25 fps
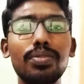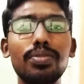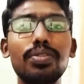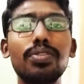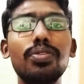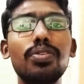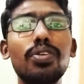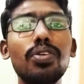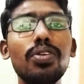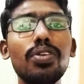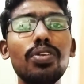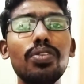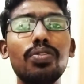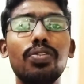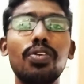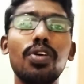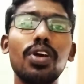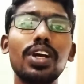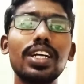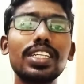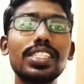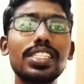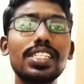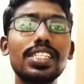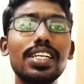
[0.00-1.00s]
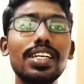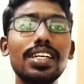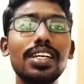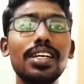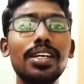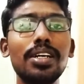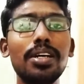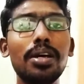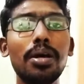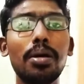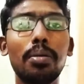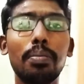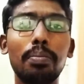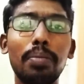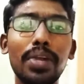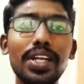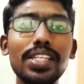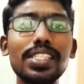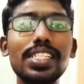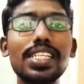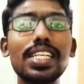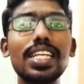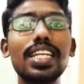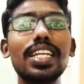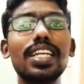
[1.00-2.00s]
ஃபுல் ஃபோக்கஸ்டாக
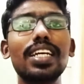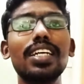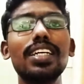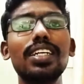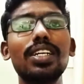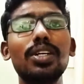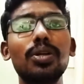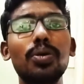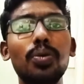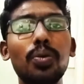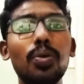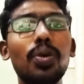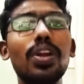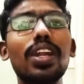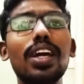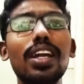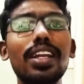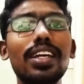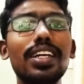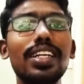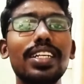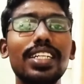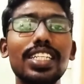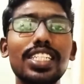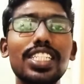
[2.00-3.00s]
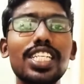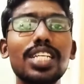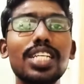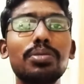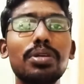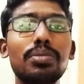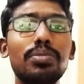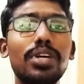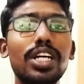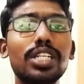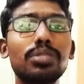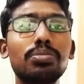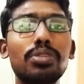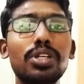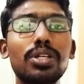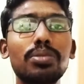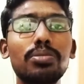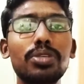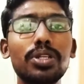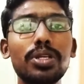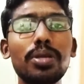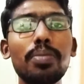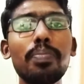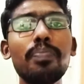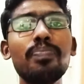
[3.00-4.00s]
படிச்சிங்கன்னா உங்களால் நிச்சயமாக பாஸ் பண்ண
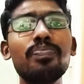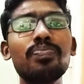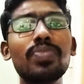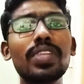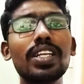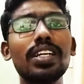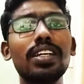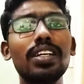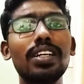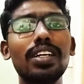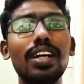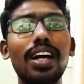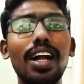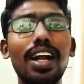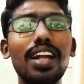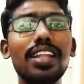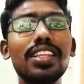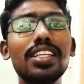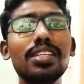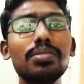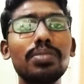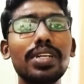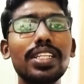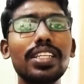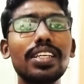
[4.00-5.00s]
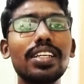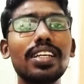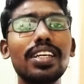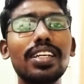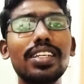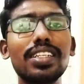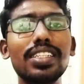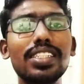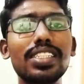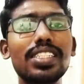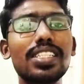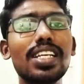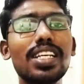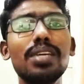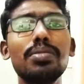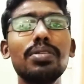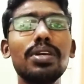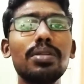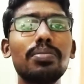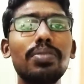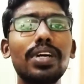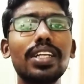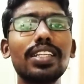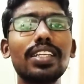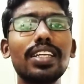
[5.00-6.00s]
முடியும் அடுத்தது பார்த்திங்கன்னா சில பேர்
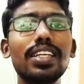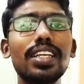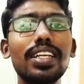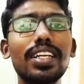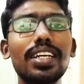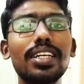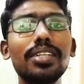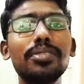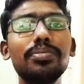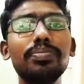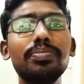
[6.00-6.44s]
பார்த்திங்கன்னா